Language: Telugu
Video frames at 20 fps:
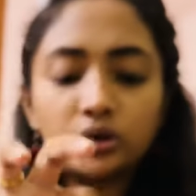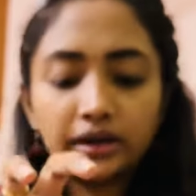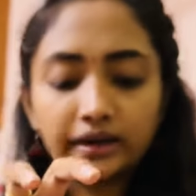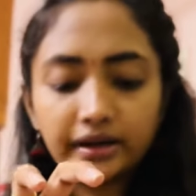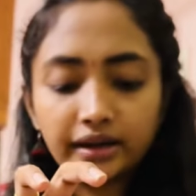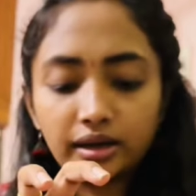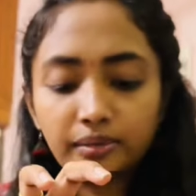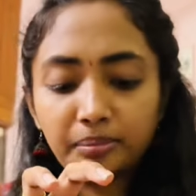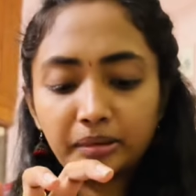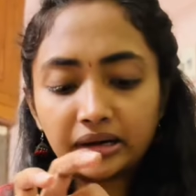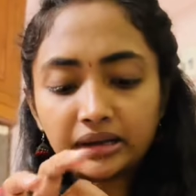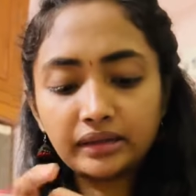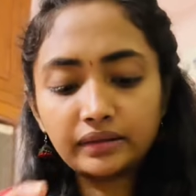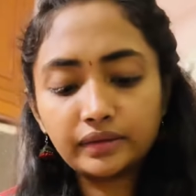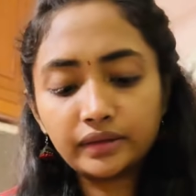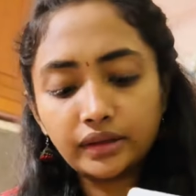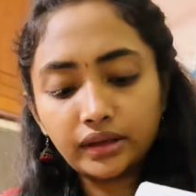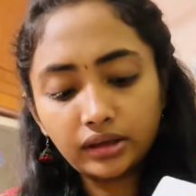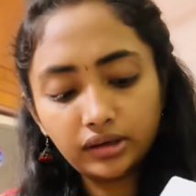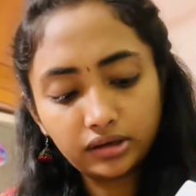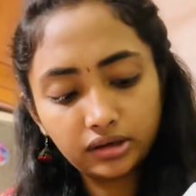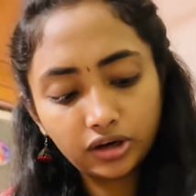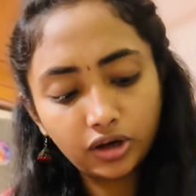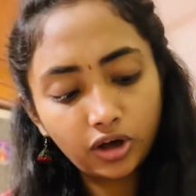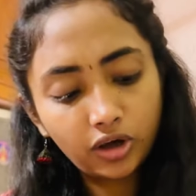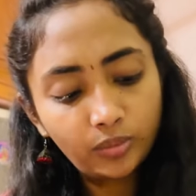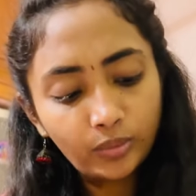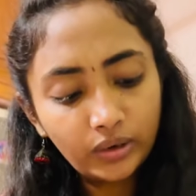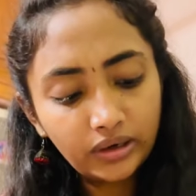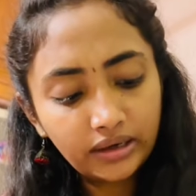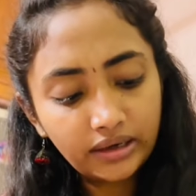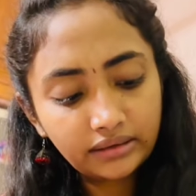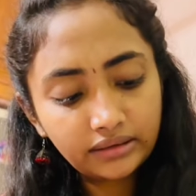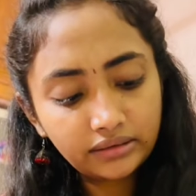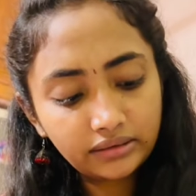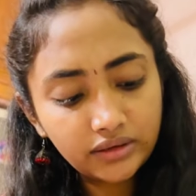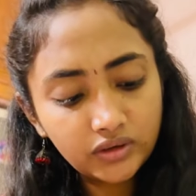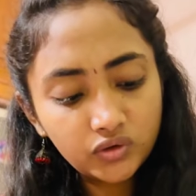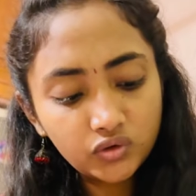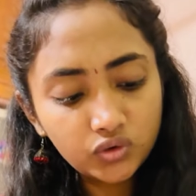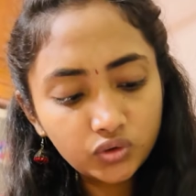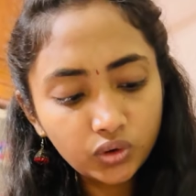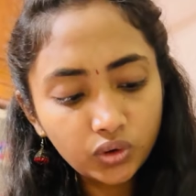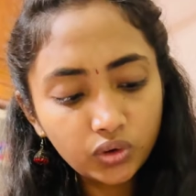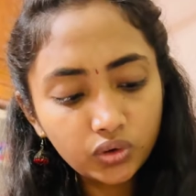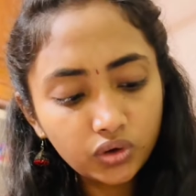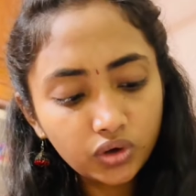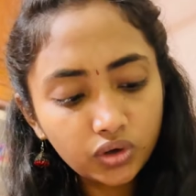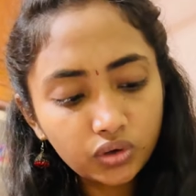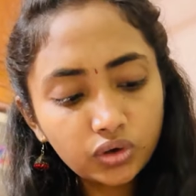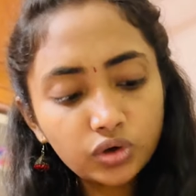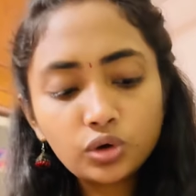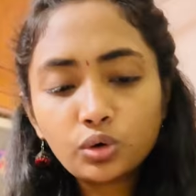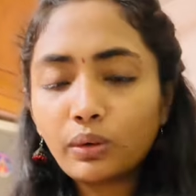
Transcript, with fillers: హండ్రెడ్ పడింది నార్మల్గా అయితే తీసుకోండను